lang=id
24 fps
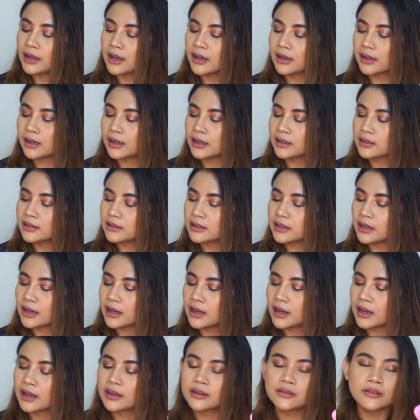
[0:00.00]
eyeliner
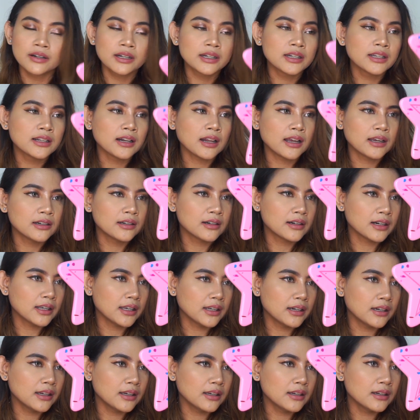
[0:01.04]
yang eye Ready Liner
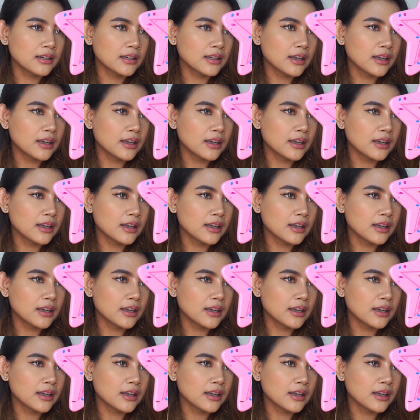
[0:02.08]
ini